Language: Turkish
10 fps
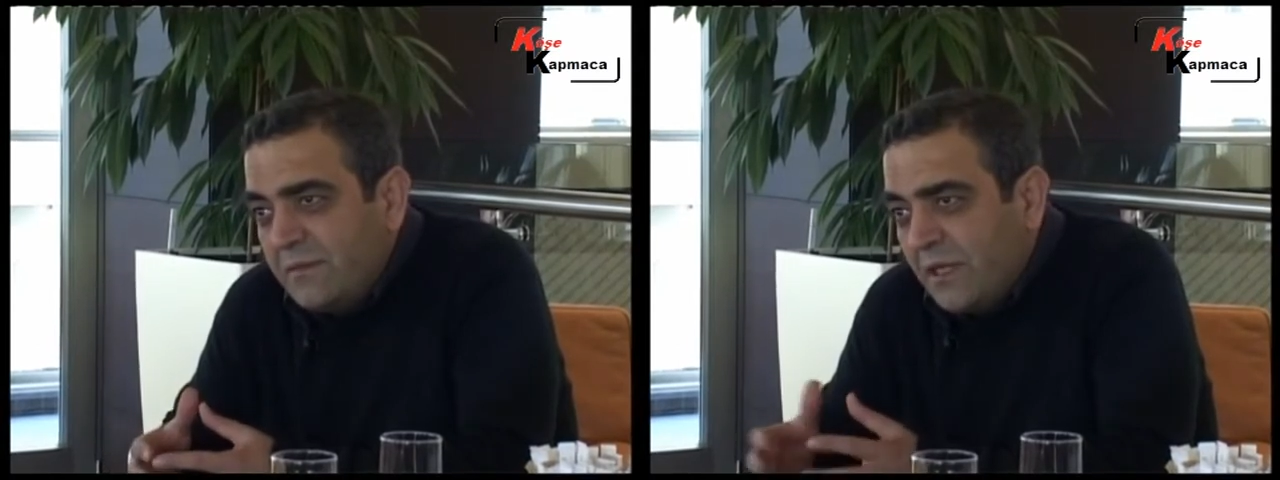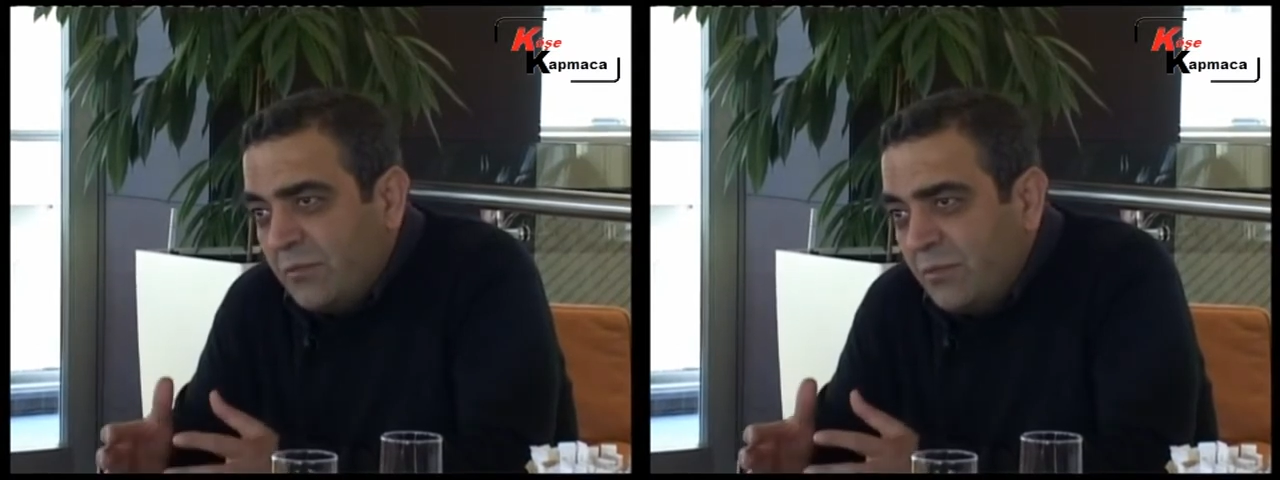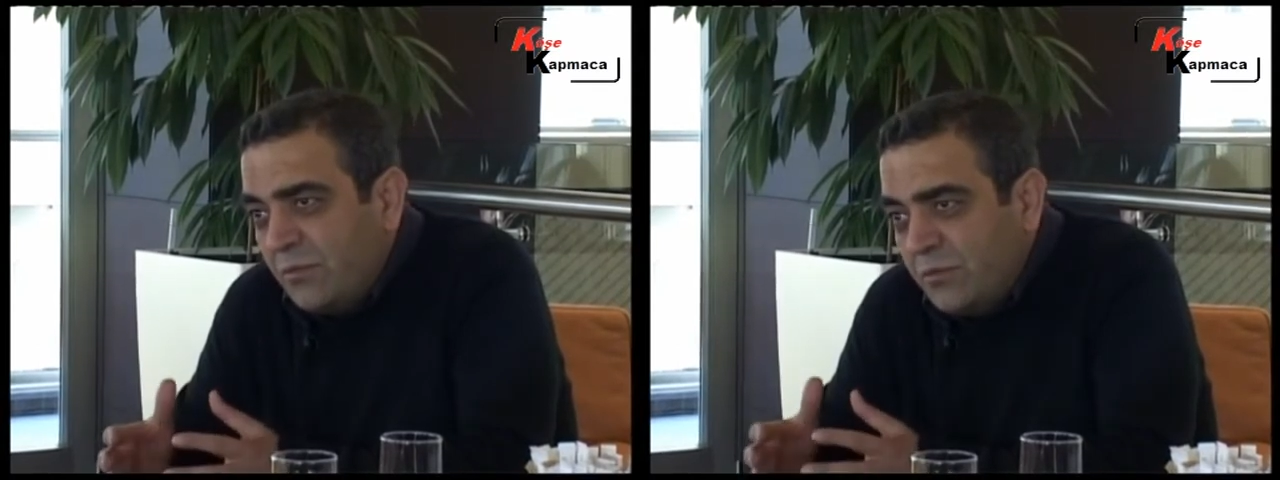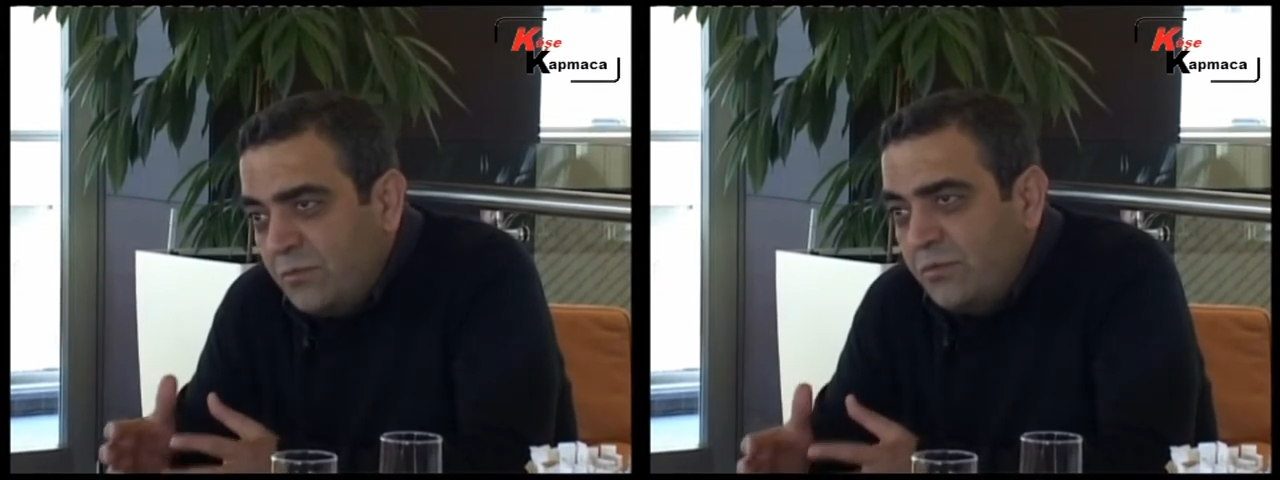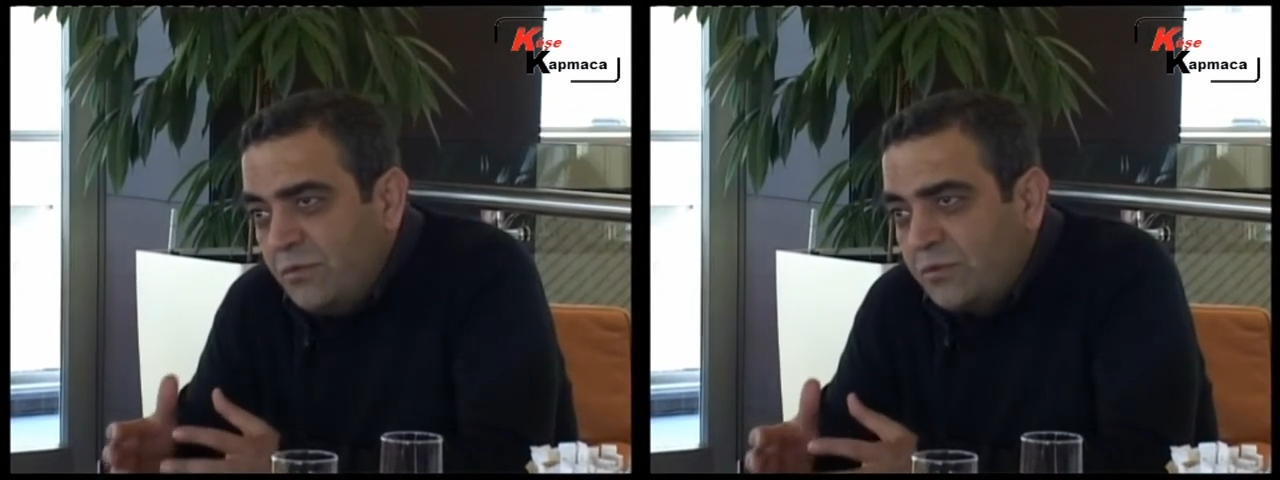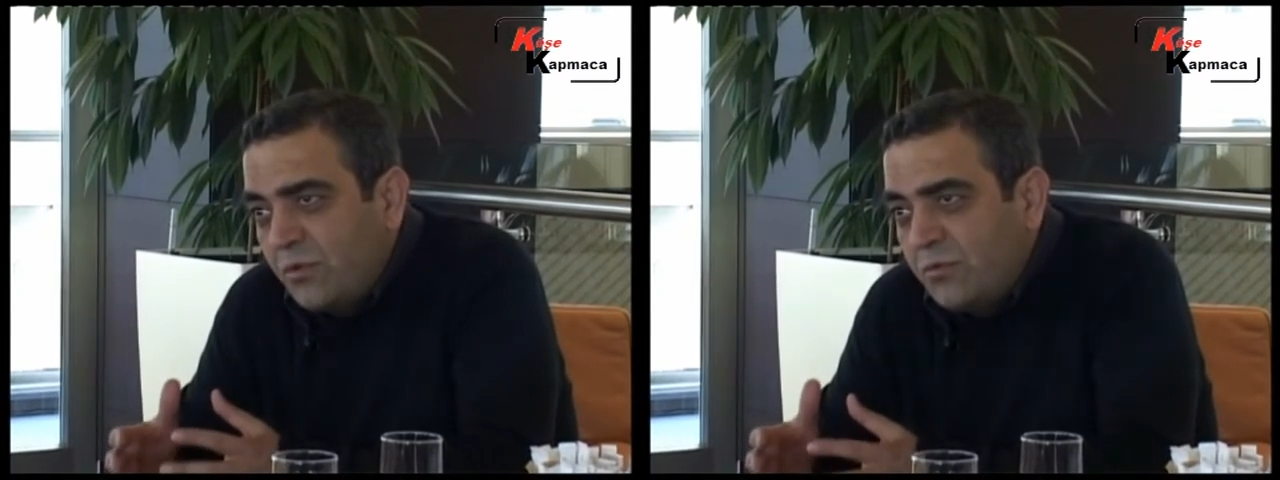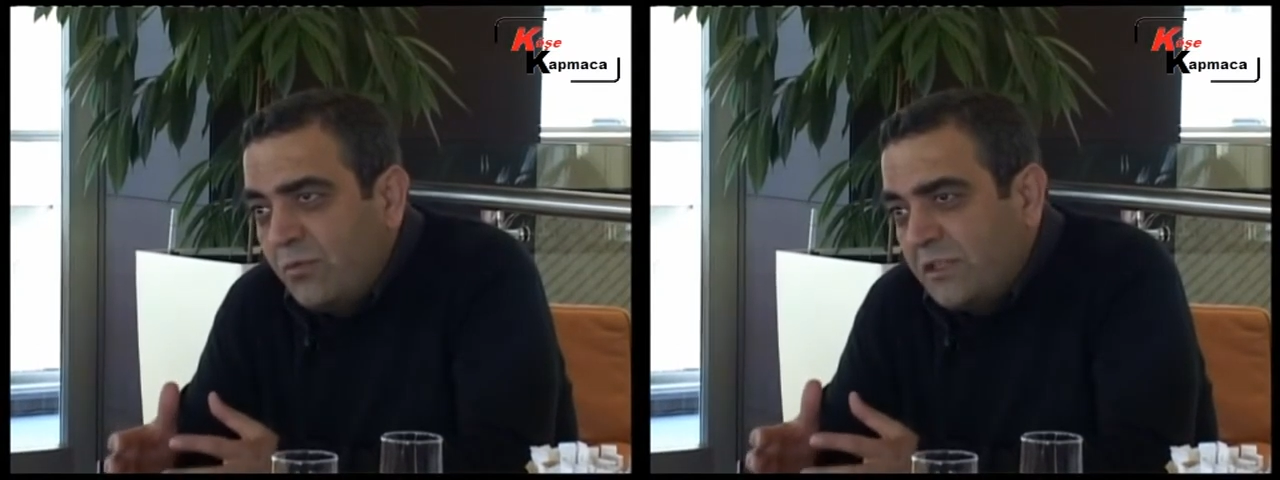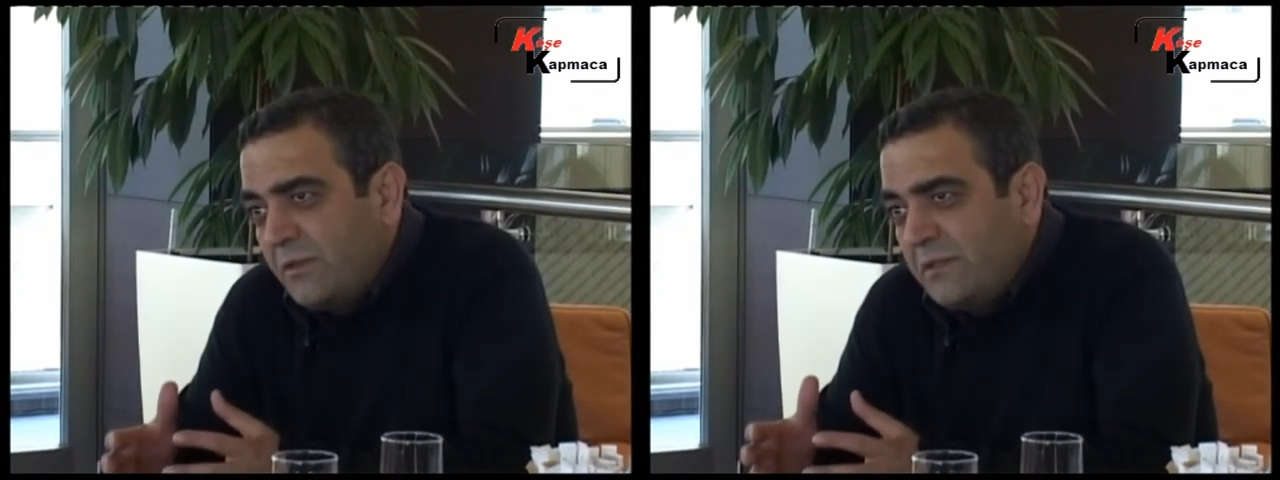Yani bu, bunun, bunun sorunun
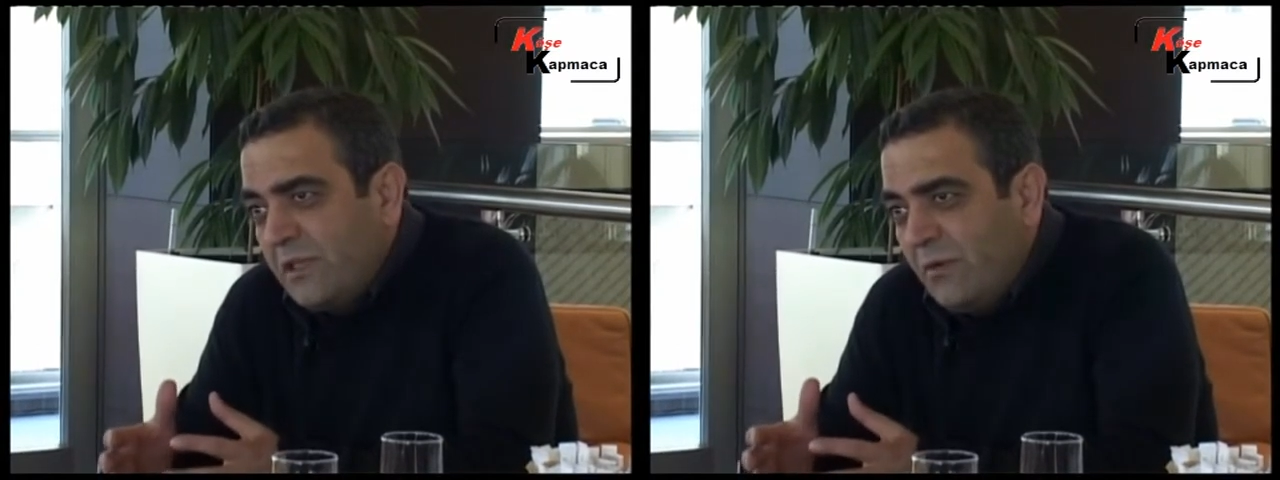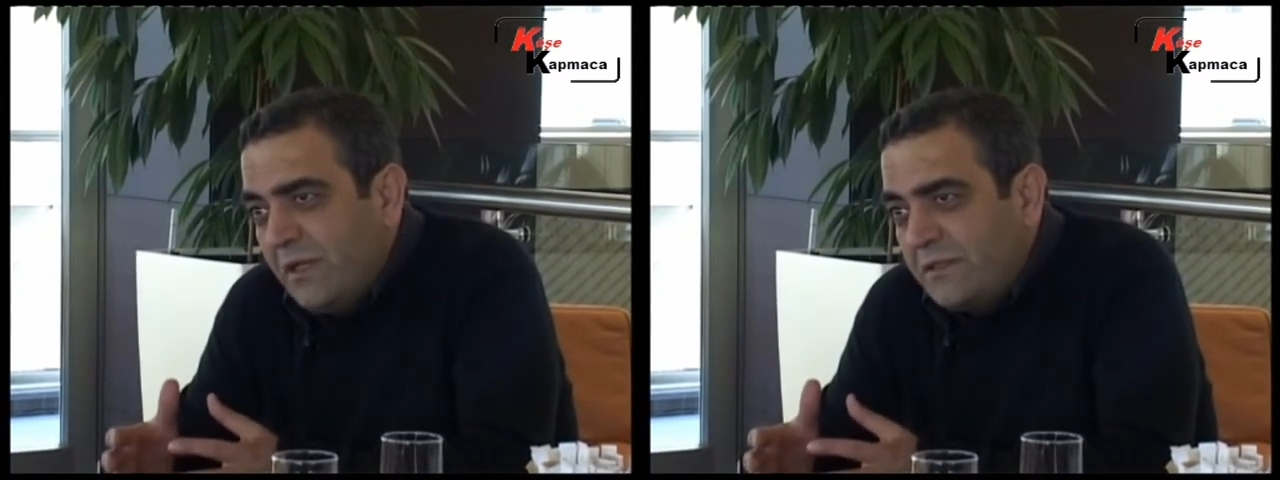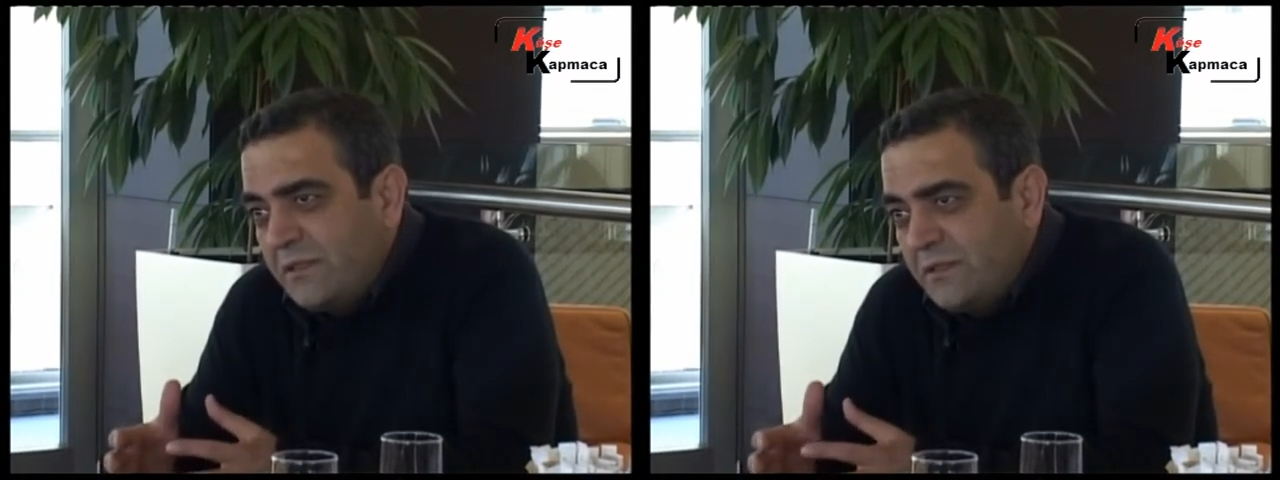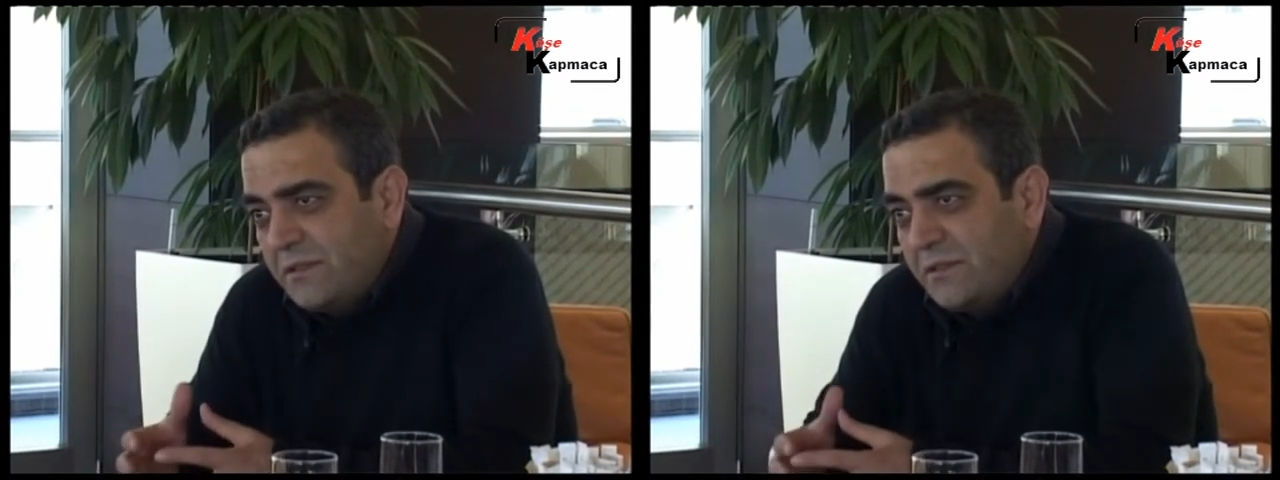muhatabı devlettir